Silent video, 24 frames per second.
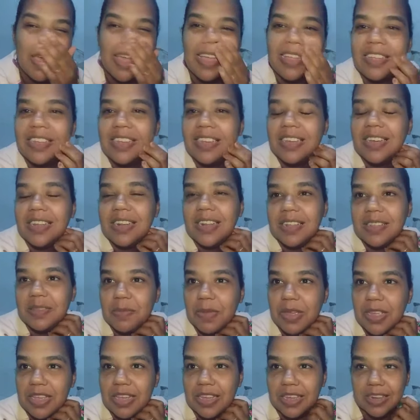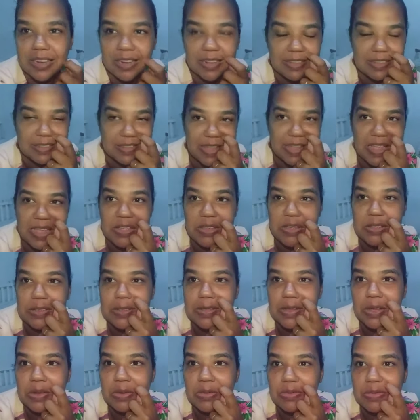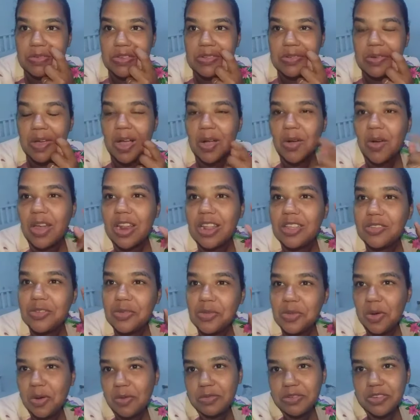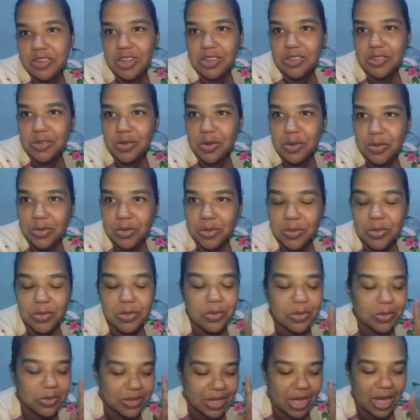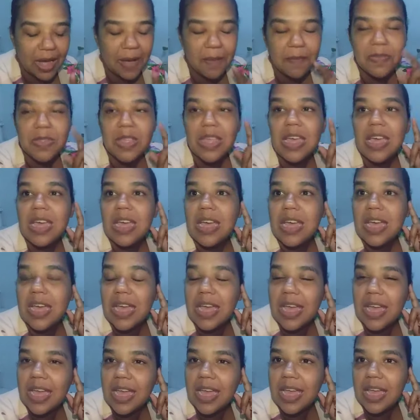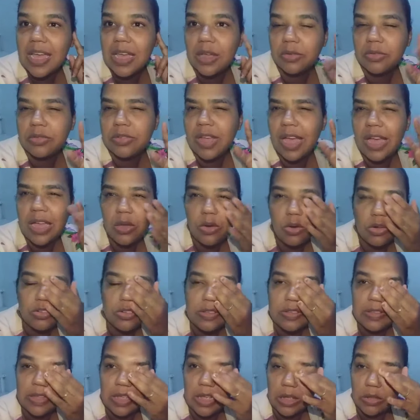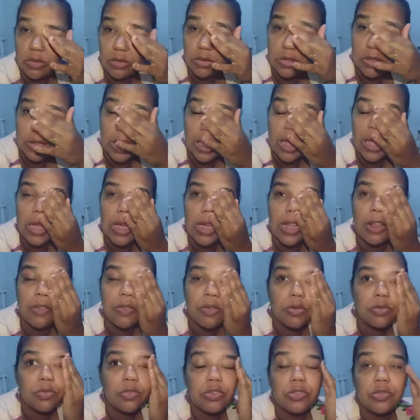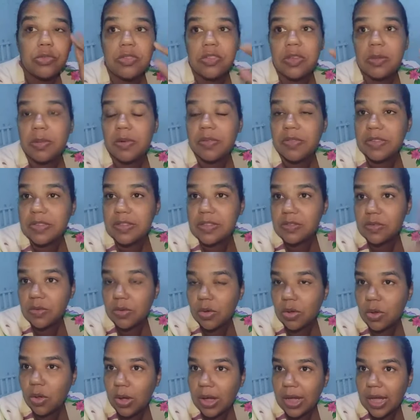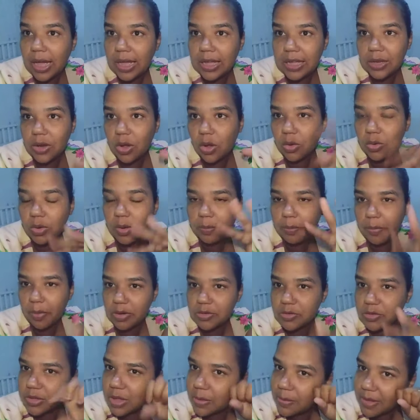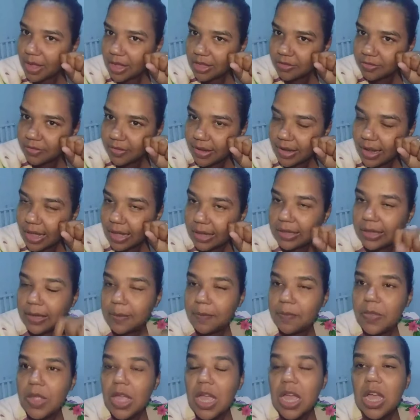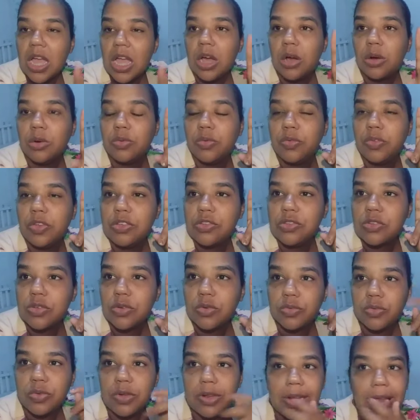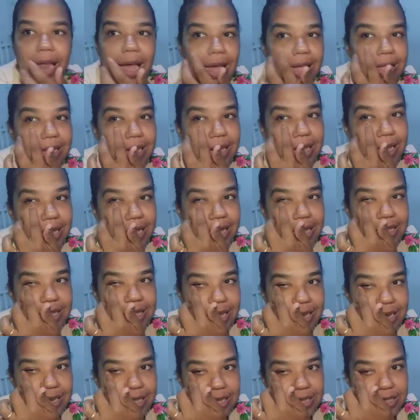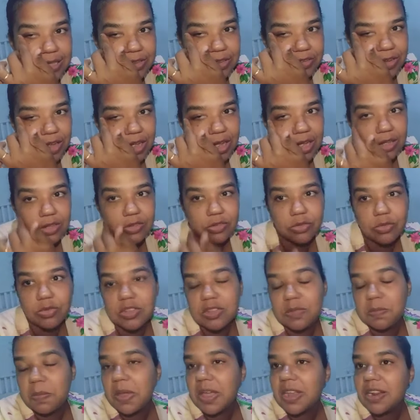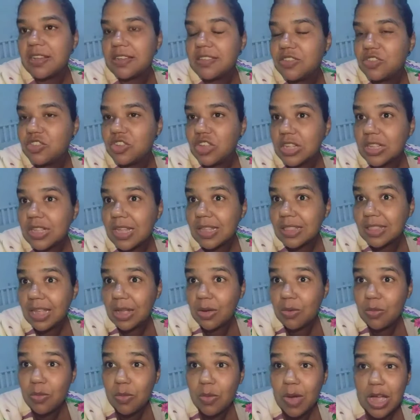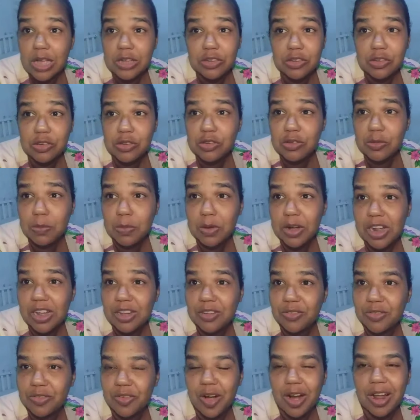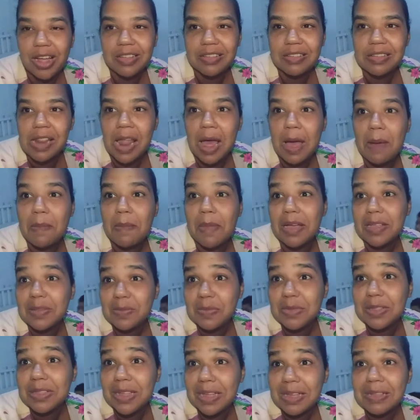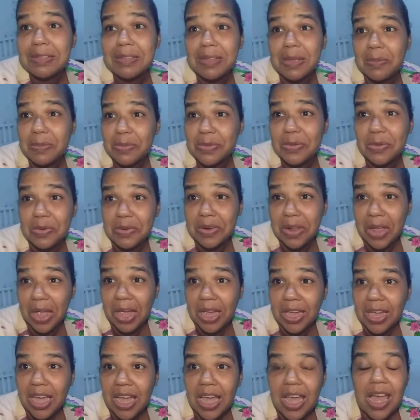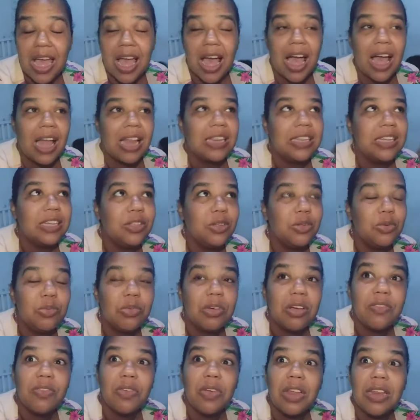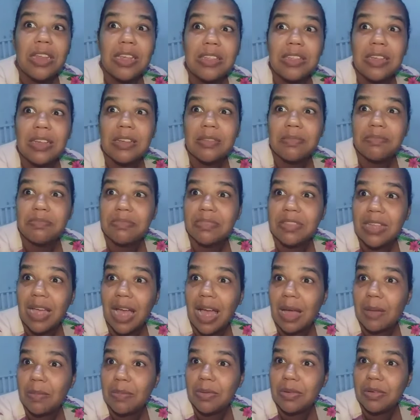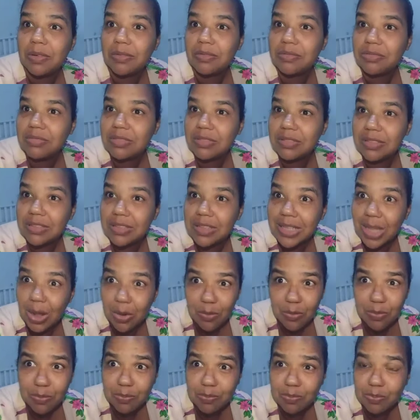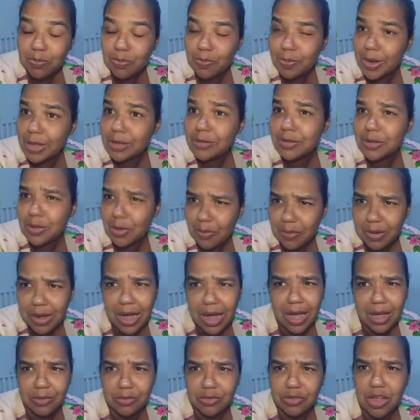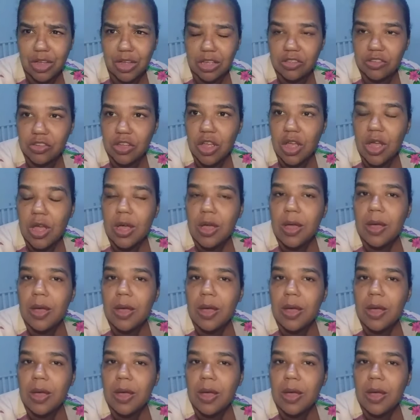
Meninas, meninas, iniciando um vídeo agora de novo, gente, noturno, tá? É, eu saí hoje cedo, até gravei um videozinho pra vocês, vou colocar aí logo após eu terminar de falar aqui o vídeo que eu fui lá na, na Lida, gente, com esperança de ainda ter um restinho de Black Friday lá, mas me decepcionei. A Lida eu nunca vi a Lida, sabe, com tão preço tão caro, gente.